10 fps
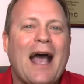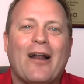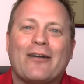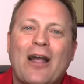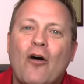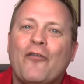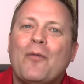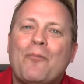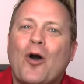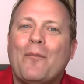Alors quand on fait
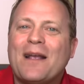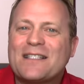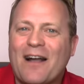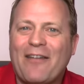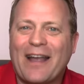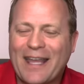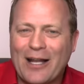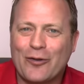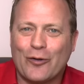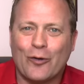une promesse envers
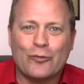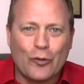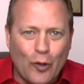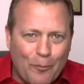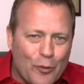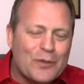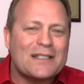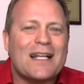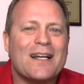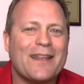quelqu'un d'autre, on a
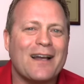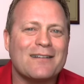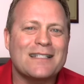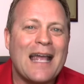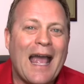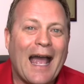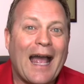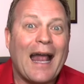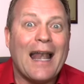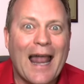plus tendance
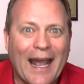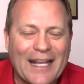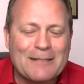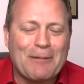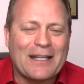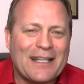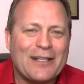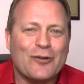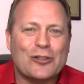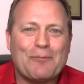à la respecter
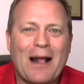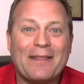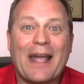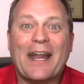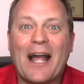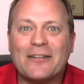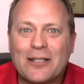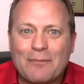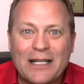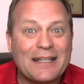donc je parle
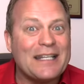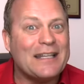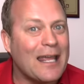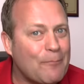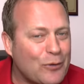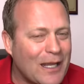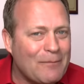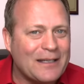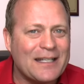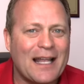d'accountability,
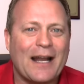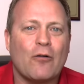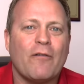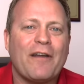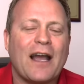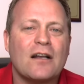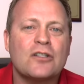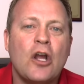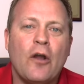d'imputabilité dans la conférence.